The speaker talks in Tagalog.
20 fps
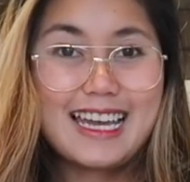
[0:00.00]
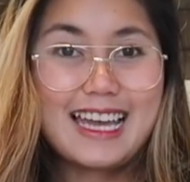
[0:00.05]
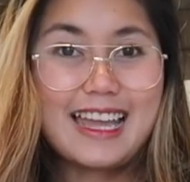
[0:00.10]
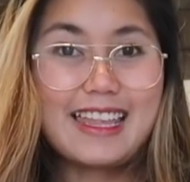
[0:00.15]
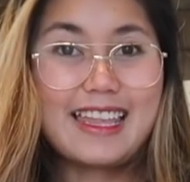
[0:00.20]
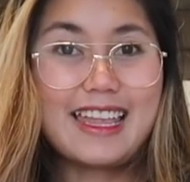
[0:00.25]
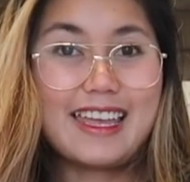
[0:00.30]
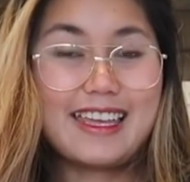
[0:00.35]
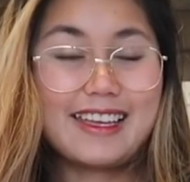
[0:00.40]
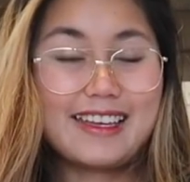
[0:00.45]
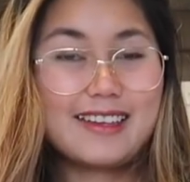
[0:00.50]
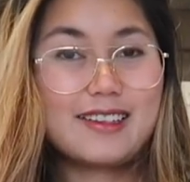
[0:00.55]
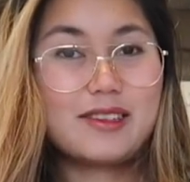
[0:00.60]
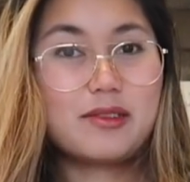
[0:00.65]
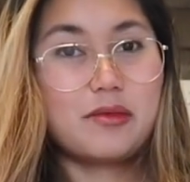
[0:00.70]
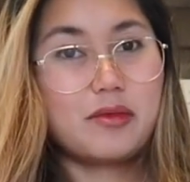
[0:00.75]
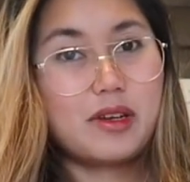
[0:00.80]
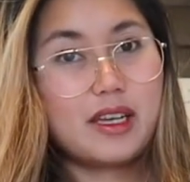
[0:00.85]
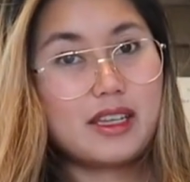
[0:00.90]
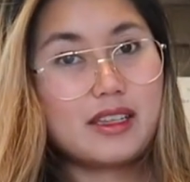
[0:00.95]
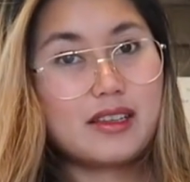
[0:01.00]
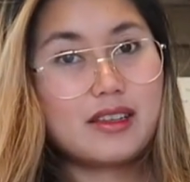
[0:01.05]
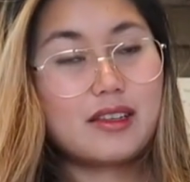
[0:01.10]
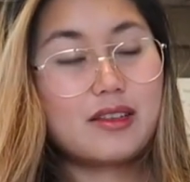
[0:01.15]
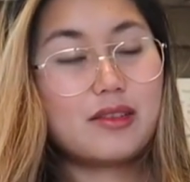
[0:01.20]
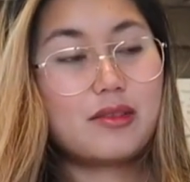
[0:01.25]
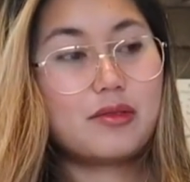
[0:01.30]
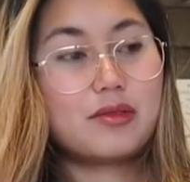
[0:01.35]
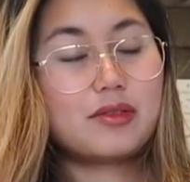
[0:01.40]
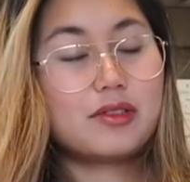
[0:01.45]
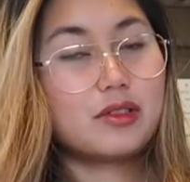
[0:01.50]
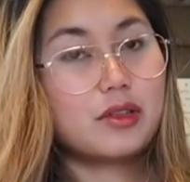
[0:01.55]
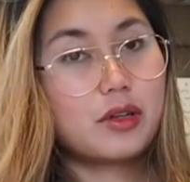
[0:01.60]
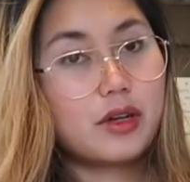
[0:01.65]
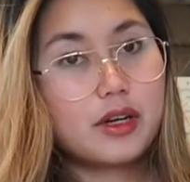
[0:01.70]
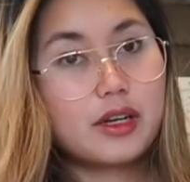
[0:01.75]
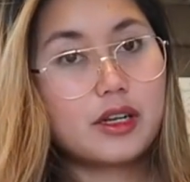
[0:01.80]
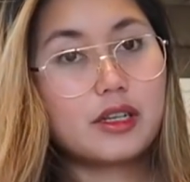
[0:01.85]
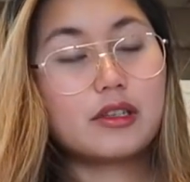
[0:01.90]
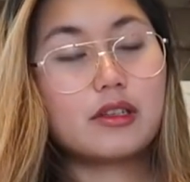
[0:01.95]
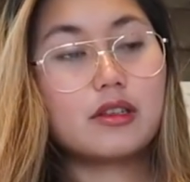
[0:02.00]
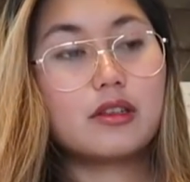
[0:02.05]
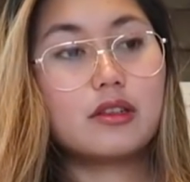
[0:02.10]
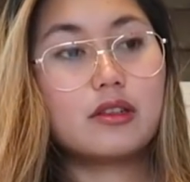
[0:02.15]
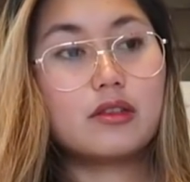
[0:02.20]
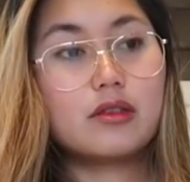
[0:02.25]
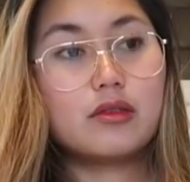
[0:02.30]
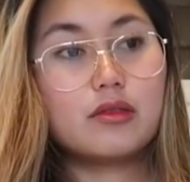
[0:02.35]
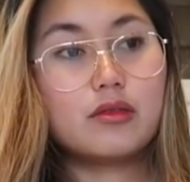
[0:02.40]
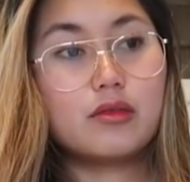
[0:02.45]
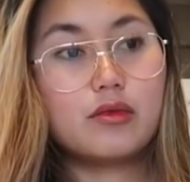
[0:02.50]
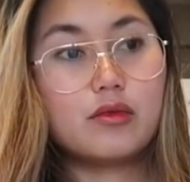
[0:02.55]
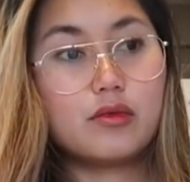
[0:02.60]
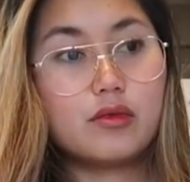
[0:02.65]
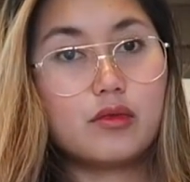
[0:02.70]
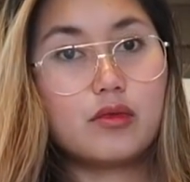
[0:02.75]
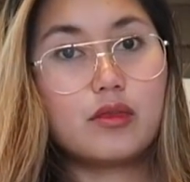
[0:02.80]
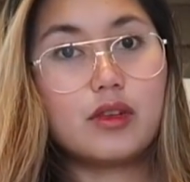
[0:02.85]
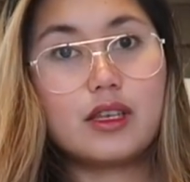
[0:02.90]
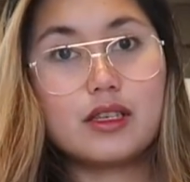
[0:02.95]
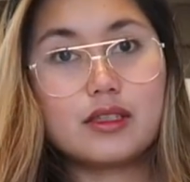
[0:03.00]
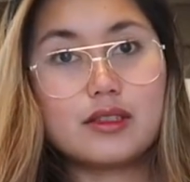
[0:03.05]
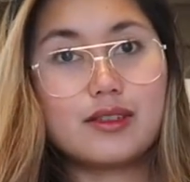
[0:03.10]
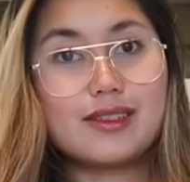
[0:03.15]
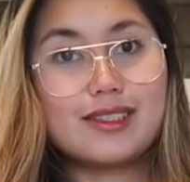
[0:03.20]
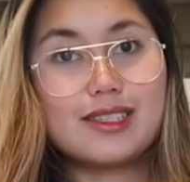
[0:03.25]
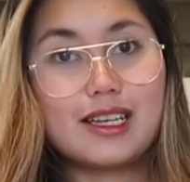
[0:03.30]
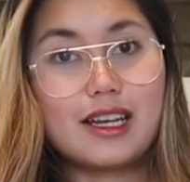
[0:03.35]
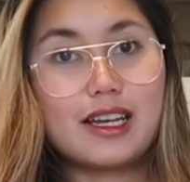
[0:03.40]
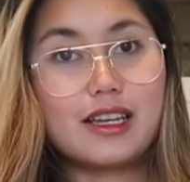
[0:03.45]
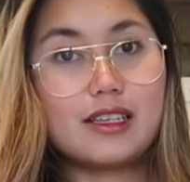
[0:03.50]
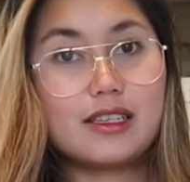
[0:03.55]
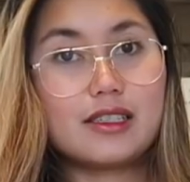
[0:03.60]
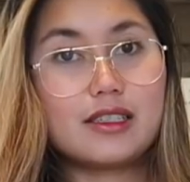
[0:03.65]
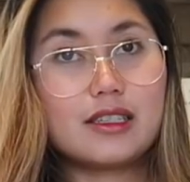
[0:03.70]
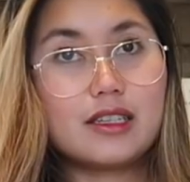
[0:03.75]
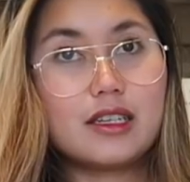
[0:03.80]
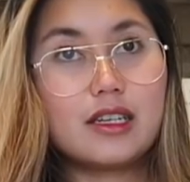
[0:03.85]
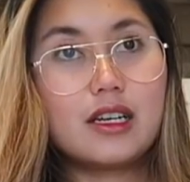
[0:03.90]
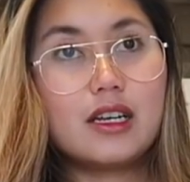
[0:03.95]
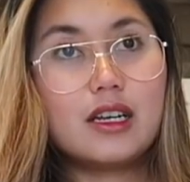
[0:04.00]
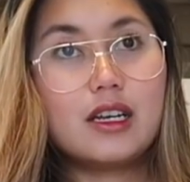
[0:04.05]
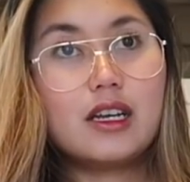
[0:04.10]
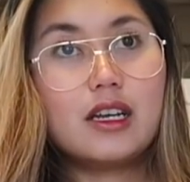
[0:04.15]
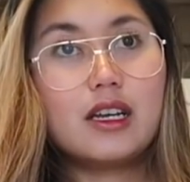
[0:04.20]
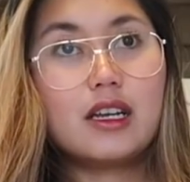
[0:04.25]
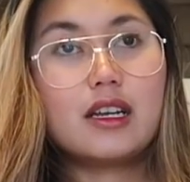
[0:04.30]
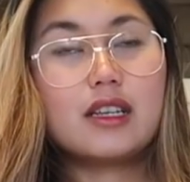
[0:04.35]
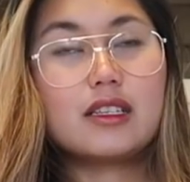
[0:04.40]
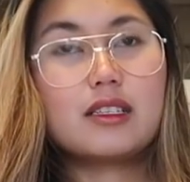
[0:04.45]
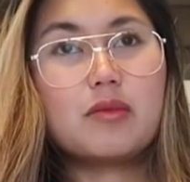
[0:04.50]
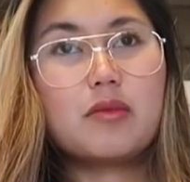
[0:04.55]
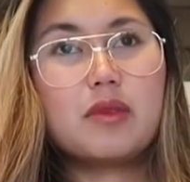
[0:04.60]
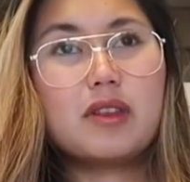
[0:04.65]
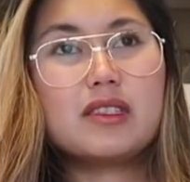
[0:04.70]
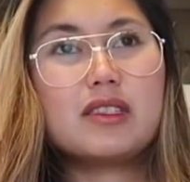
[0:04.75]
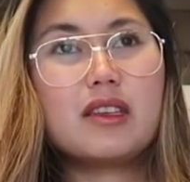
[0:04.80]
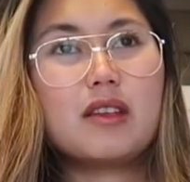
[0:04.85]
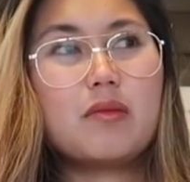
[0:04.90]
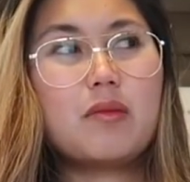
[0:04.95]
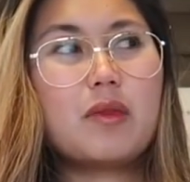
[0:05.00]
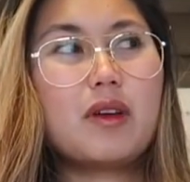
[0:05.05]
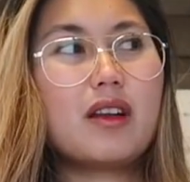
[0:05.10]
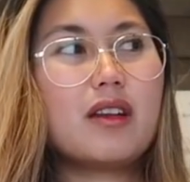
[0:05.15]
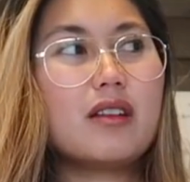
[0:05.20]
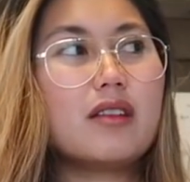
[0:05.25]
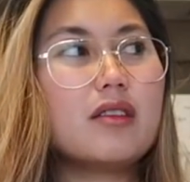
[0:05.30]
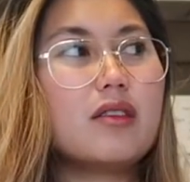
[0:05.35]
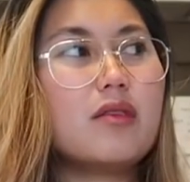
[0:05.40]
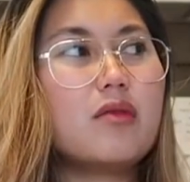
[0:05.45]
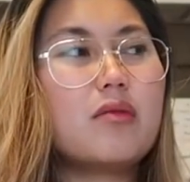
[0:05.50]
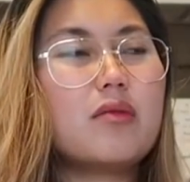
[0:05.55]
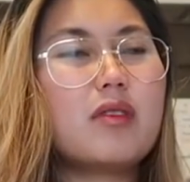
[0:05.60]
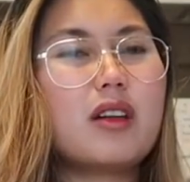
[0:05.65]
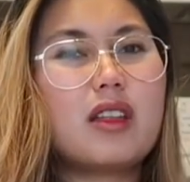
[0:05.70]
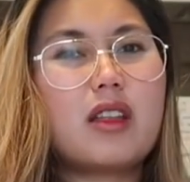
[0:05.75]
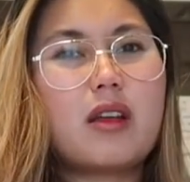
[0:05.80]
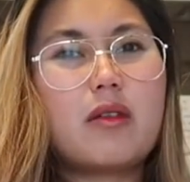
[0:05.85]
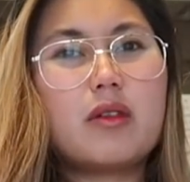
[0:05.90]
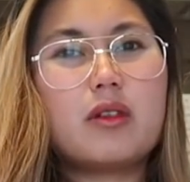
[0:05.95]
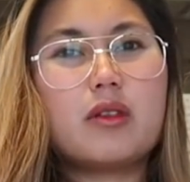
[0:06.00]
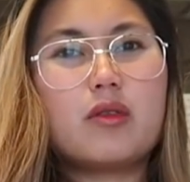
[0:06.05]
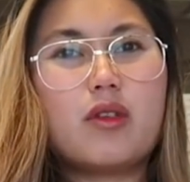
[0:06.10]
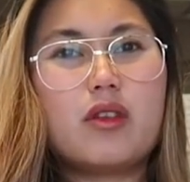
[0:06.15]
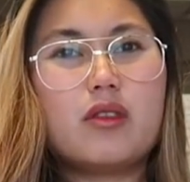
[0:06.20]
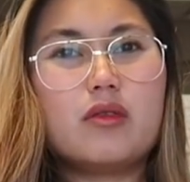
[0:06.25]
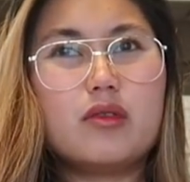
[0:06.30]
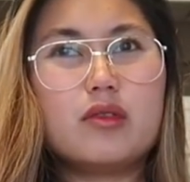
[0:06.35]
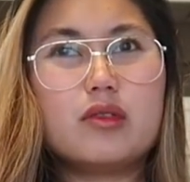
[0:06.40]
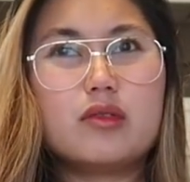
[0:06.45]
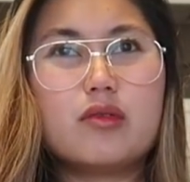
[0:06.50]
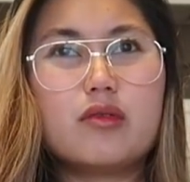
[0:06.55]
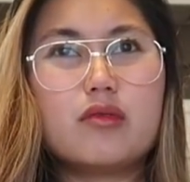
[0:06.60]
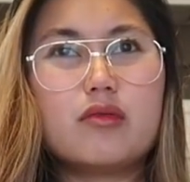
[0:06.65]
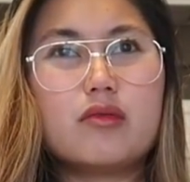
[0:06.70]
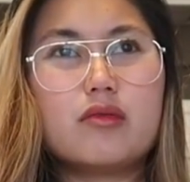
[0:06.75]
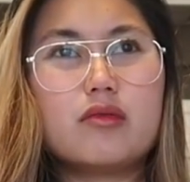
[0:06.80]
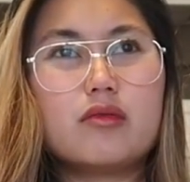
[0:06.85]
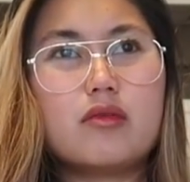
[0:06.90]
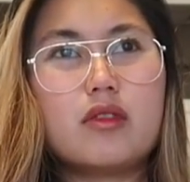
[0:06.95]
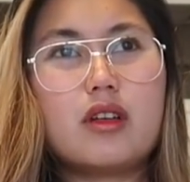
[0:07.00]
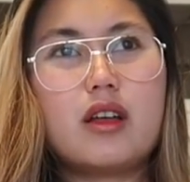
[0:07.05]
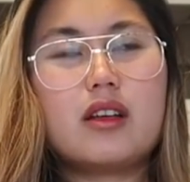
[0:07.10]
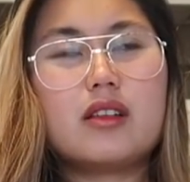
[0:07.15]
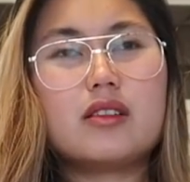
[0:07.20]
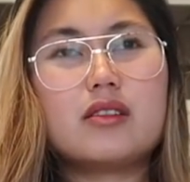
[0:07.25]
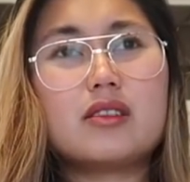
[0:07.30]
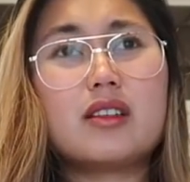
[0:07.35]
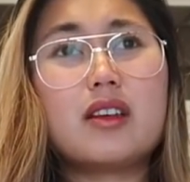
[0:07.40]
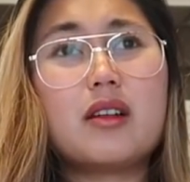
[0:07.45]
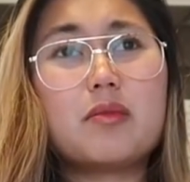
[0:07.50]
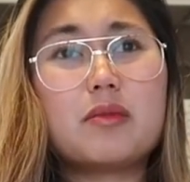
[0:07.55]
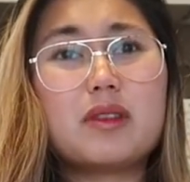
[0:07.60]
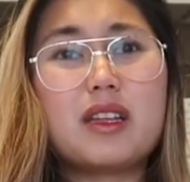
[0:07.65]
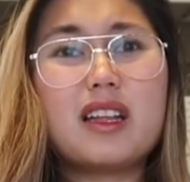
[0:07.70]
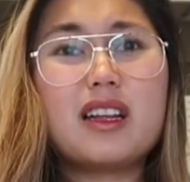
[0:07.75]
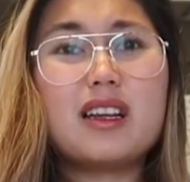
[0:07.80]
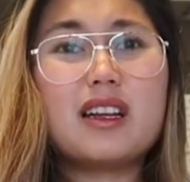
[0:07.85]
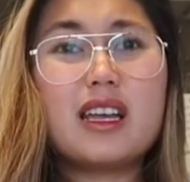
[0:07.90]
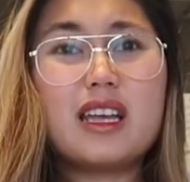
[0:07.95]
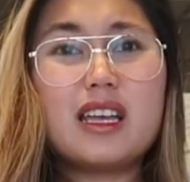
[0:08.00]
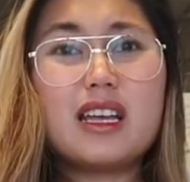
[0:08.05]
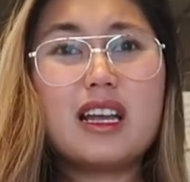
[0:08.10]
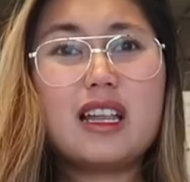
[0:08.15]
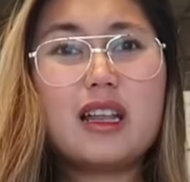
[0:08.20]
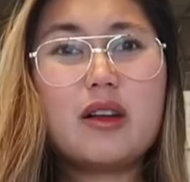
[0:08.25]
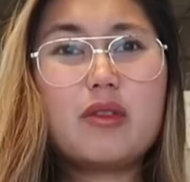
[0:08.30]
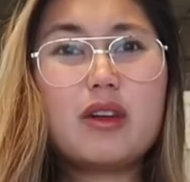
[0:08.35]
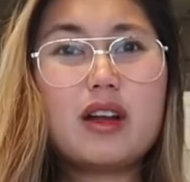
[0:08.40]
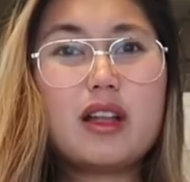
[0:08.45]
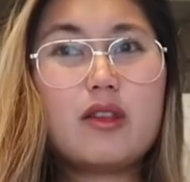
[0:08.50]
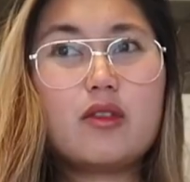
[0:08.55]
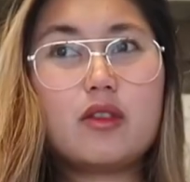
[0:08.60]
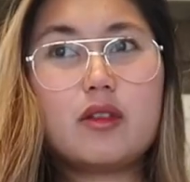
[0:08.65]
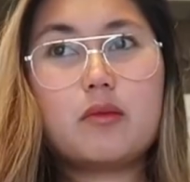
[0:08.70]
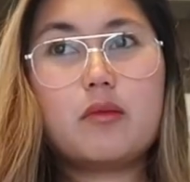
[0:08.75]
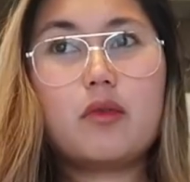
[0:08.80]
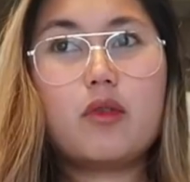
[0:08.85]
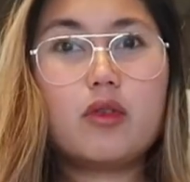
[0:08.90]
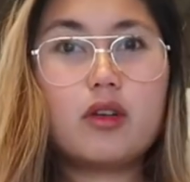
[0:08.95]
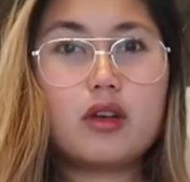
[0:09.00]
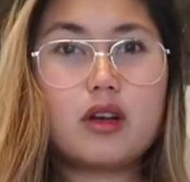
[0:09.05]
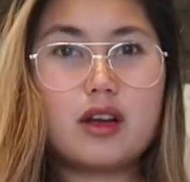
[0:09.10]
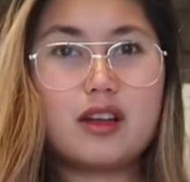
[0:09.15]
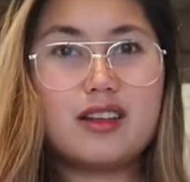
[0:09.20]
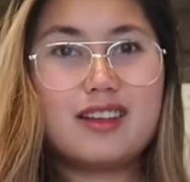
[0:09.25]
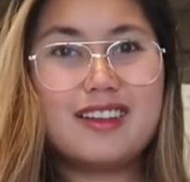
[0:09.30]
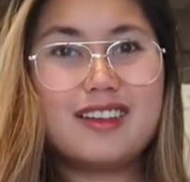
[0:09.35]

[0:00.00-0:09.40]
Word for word: And I can't wait to start to do exercise. Kasi minsan parang yung katawan ko ay gusto ko. Ang sarap talaga igalaw-galaw ng bongga.